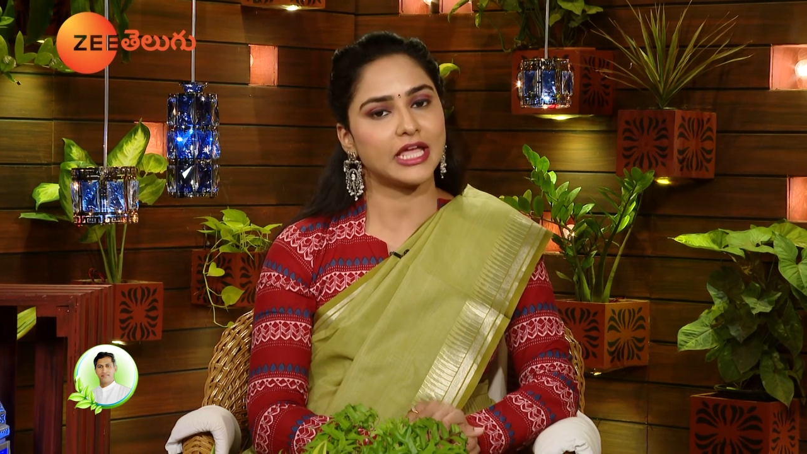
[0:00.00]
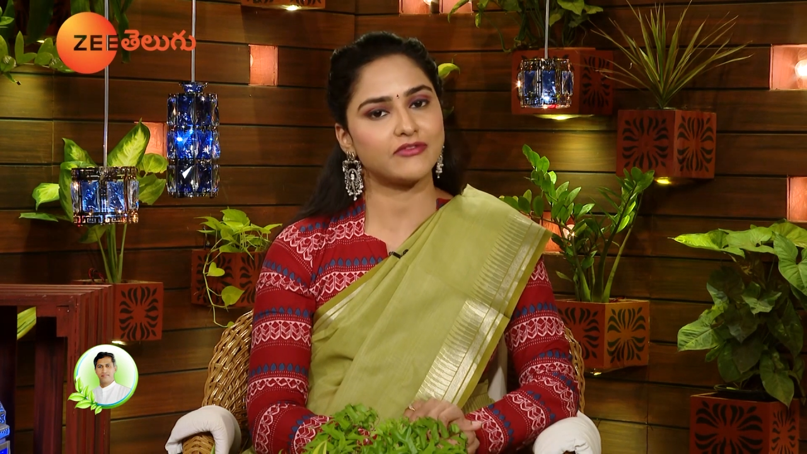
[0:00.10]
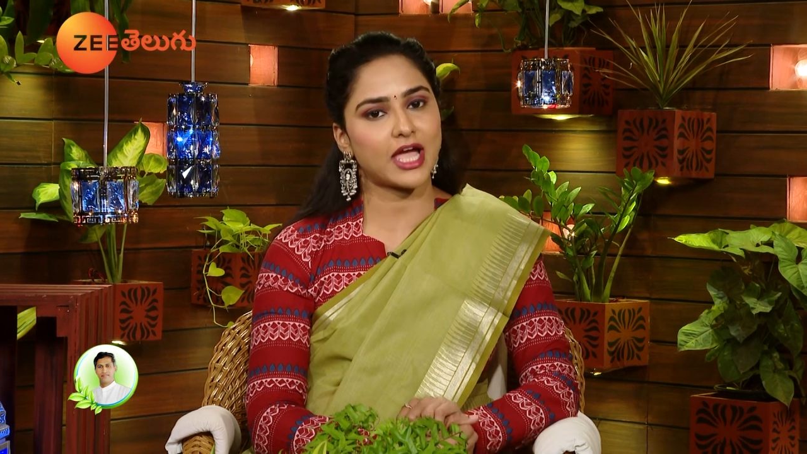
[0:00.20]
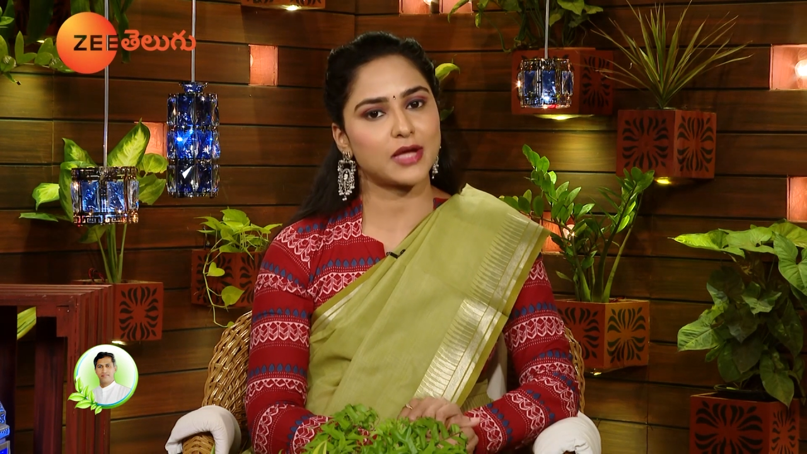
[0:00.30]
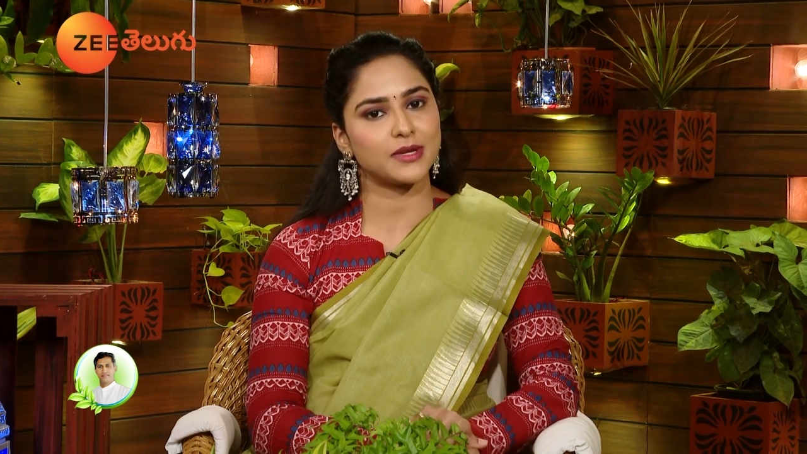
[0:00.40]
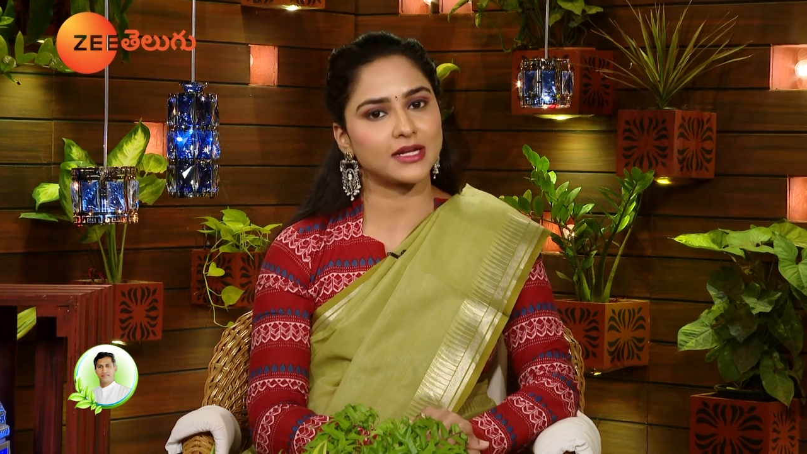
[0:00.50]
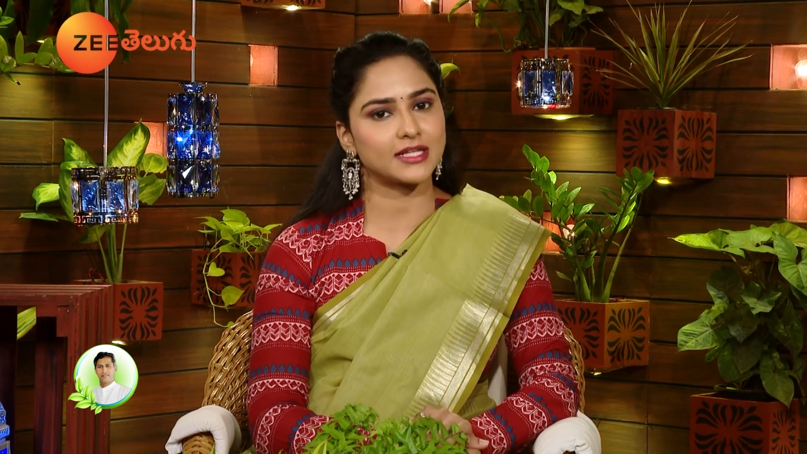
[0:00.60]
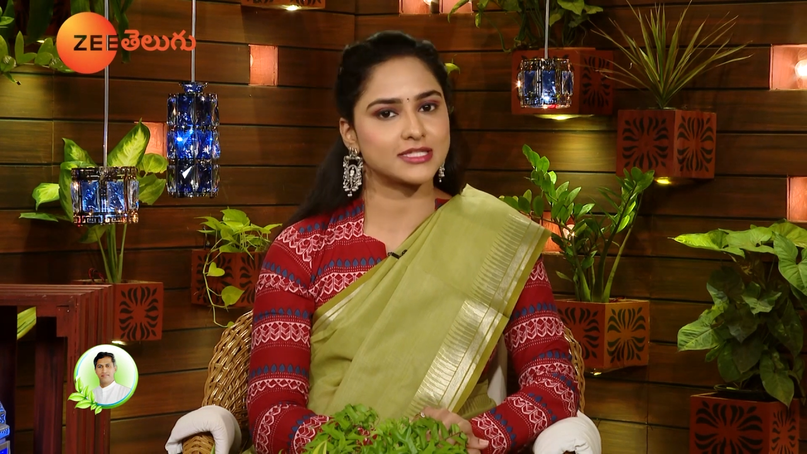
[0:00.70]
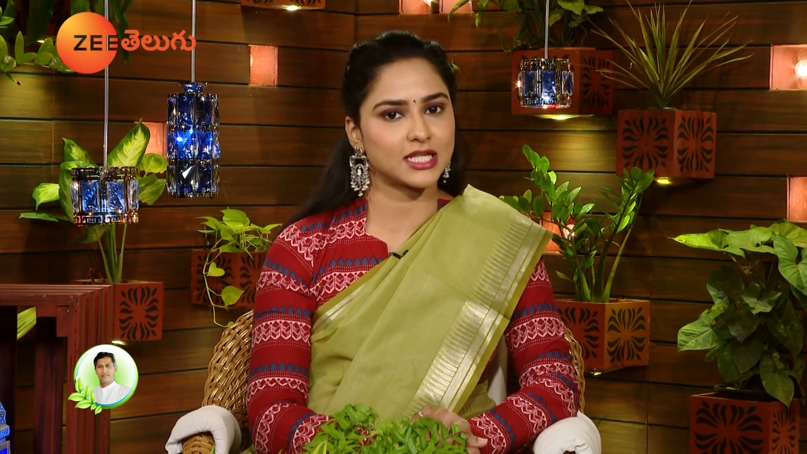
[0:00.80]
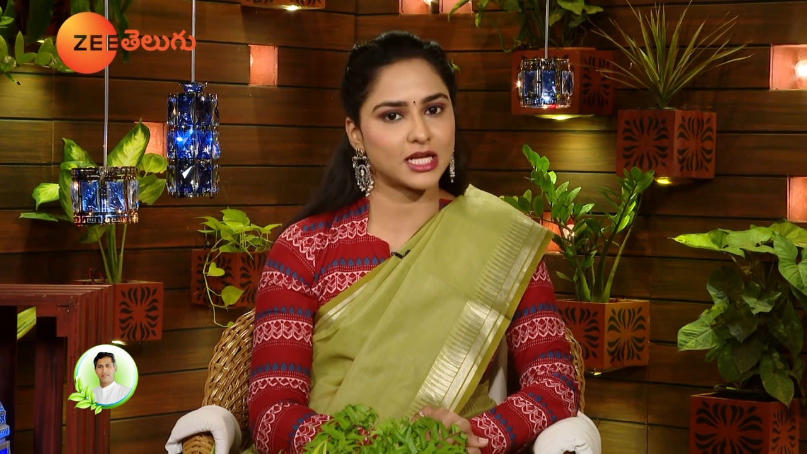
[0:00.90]
ఈ వ్యాయామాలు
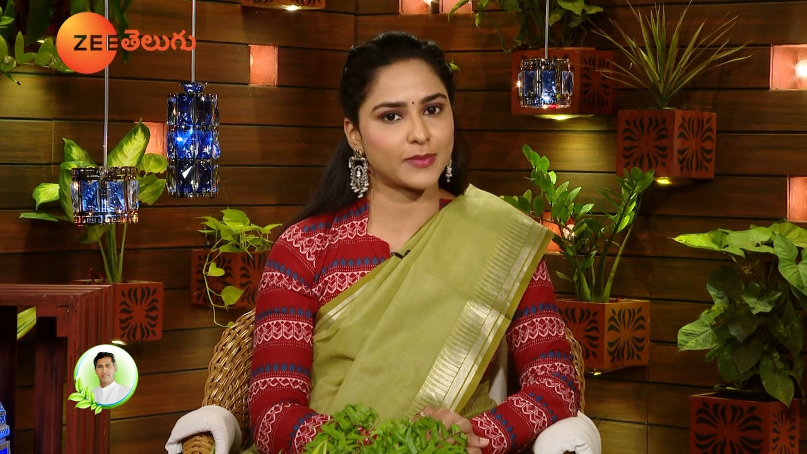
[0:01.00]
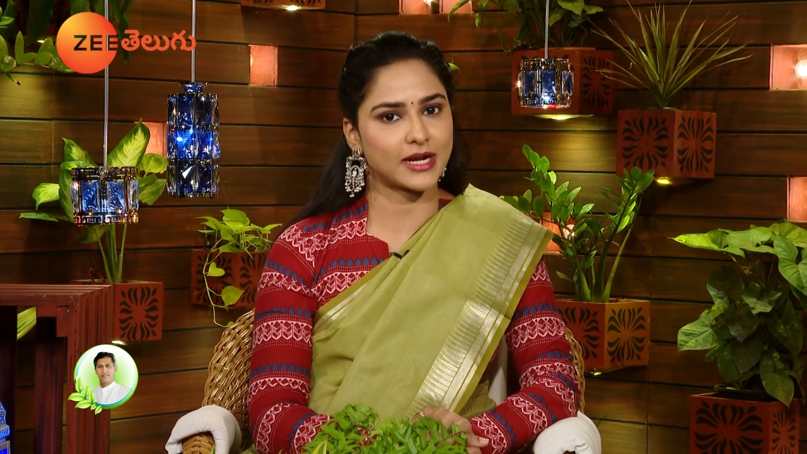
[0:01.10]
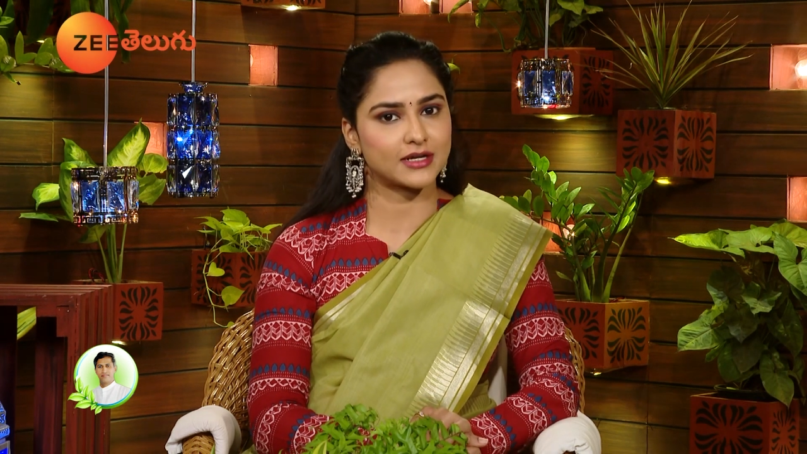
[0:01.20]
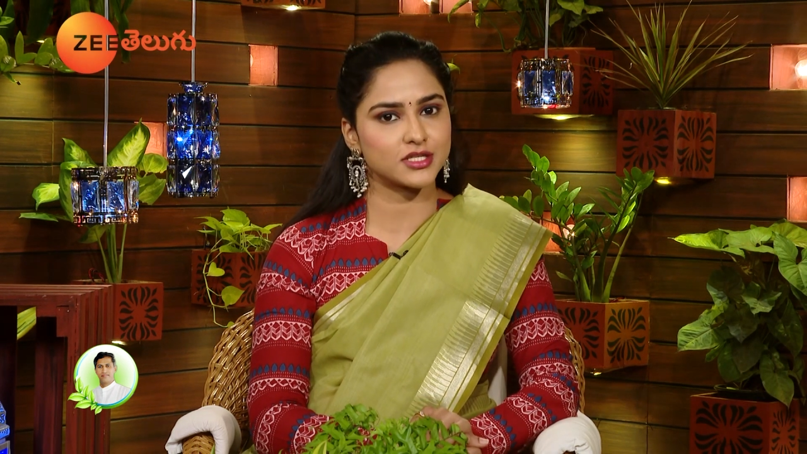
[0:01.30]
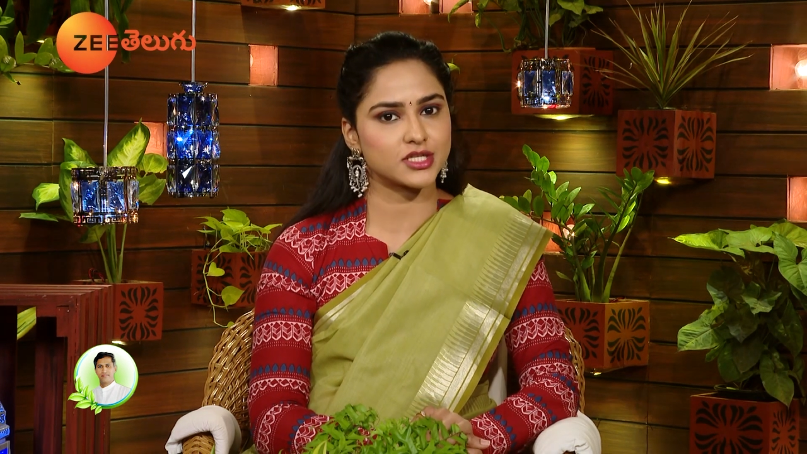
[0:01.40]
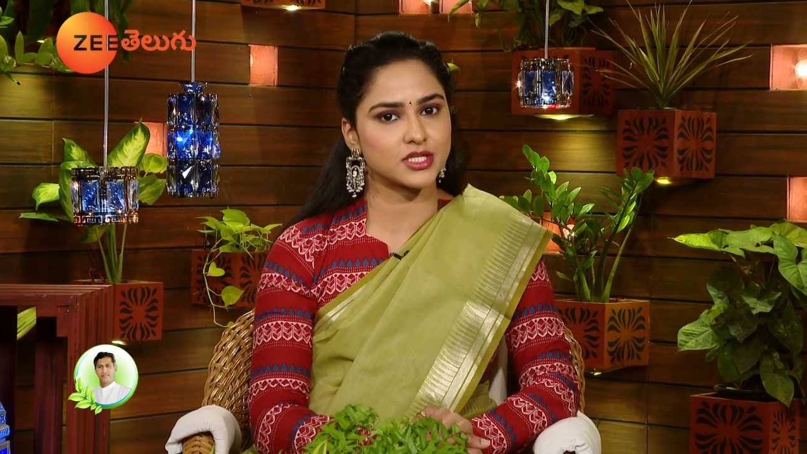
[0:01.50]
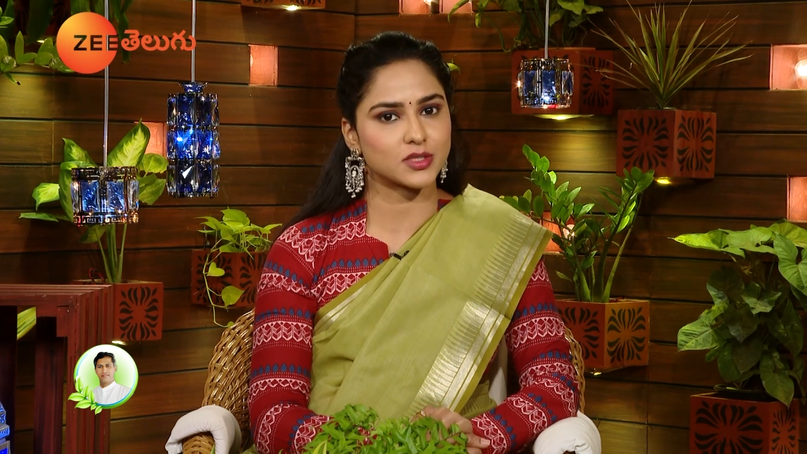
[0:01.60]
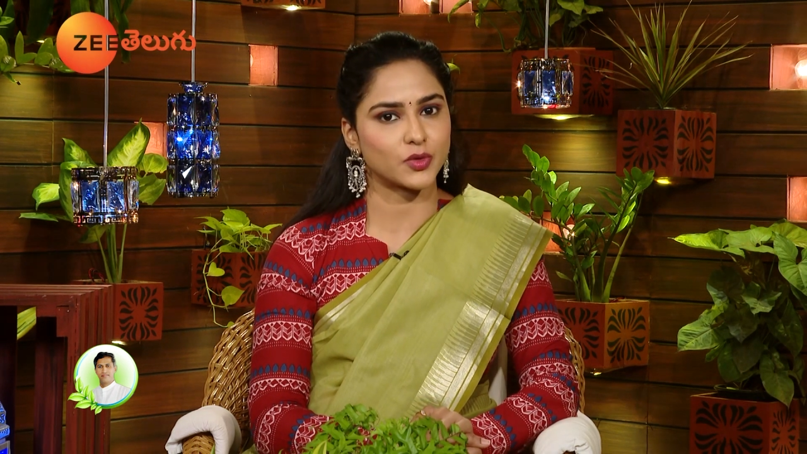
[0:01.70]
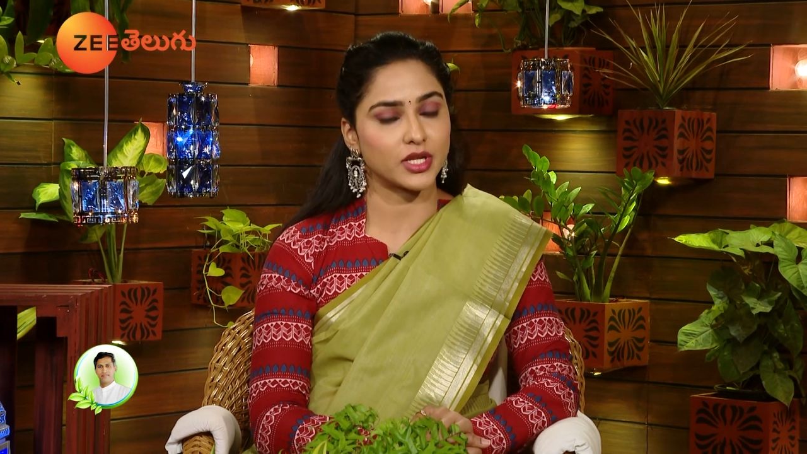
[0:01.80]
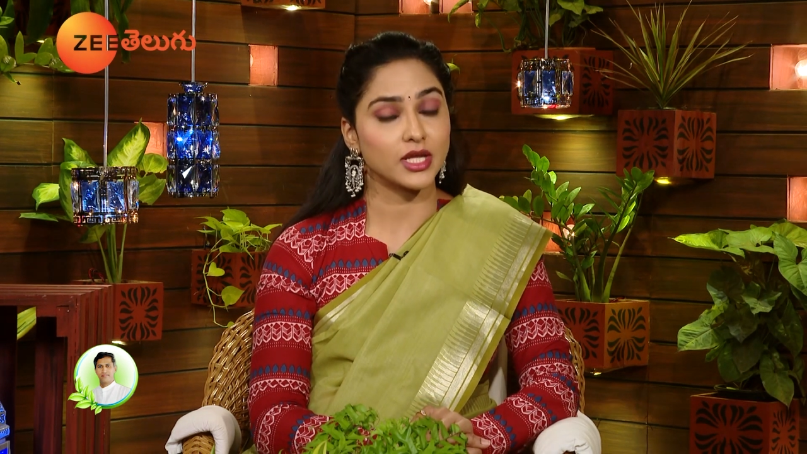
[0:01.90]
ఖచ్చితంగా ప్రాక్టీస్
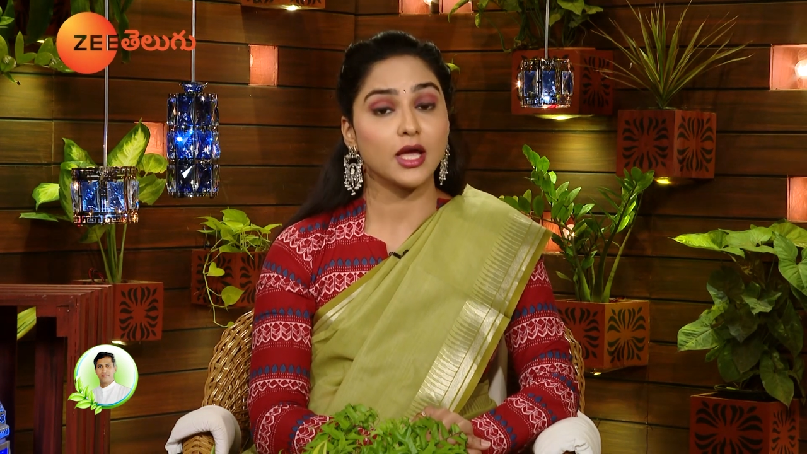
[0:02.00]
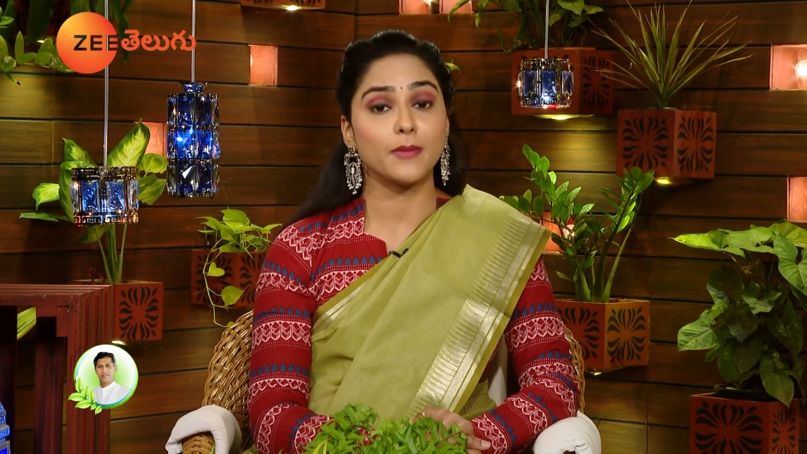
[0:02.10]
చేసుకోండి